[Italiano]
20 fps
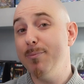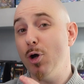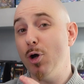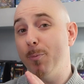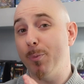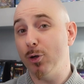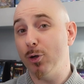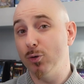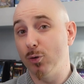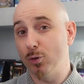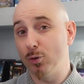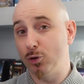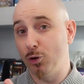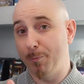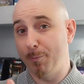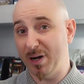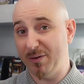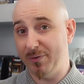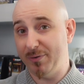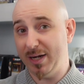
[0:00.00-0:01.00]
mio prodotto
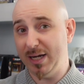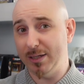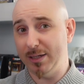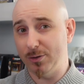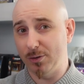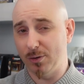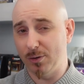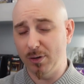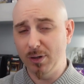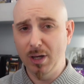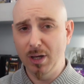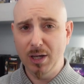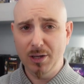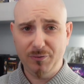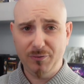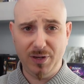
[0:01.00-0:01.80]
preferito